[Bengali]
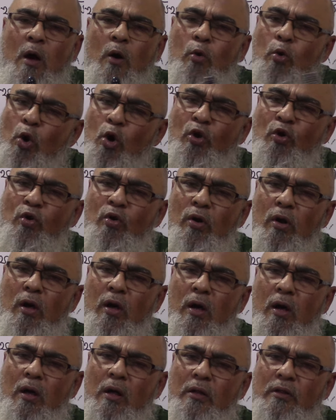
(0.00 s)
রুট
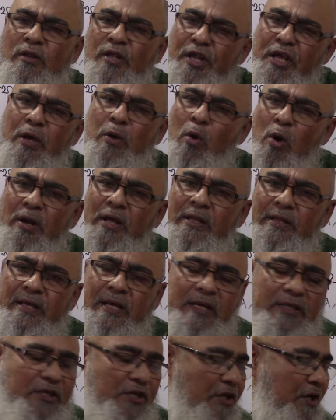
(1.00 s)
থ্রি করে
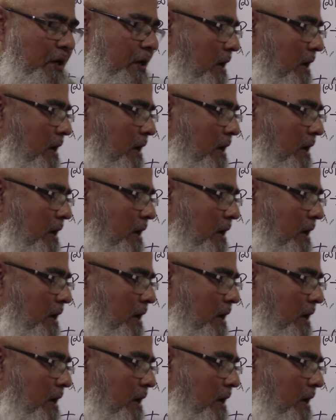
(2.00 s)
দিয়েছি